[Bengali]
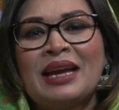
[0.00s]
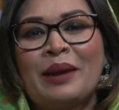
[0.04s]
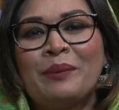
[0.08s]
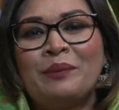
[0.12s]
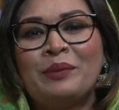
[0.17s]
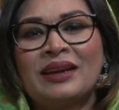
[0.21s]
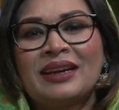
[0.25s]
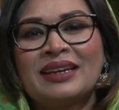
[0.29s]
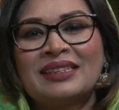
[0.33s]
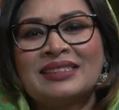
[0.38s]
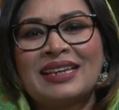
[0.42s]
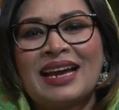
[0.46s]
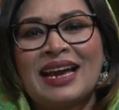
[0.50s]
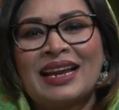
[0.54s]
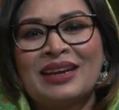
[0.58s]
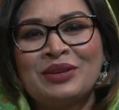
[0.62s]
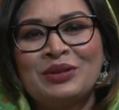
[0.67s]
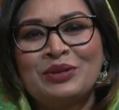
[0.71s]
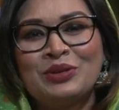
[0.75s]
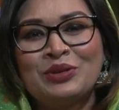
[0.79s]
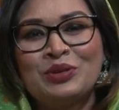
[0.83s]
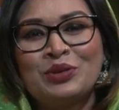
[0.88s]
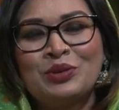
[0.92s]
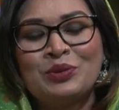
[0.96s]
আপনার কাছে
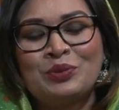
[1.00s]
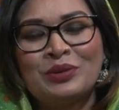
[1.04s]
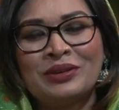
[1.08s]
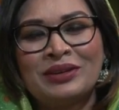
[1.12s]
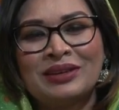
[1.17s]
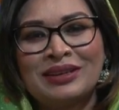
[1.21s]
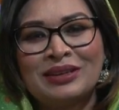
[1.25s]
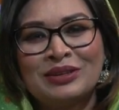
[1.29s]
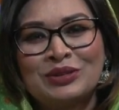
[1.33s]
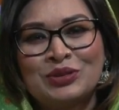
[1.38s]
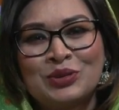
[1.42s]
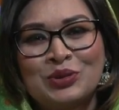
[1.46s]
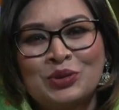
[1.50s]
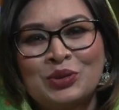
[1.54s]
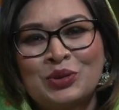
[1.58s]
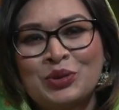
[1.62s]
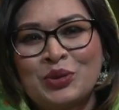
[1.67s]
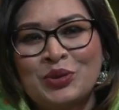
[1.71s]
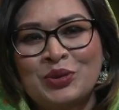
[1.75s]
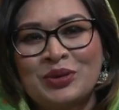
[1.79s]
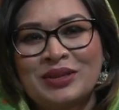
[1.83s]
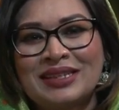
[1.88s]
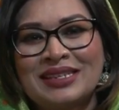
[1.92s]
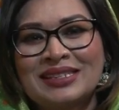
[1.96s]
আরেকটু যুক্ত
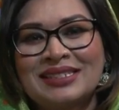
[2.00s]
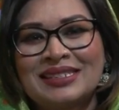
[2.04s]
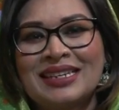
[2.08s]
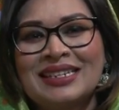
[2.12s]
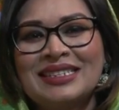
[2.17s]
করতে চাই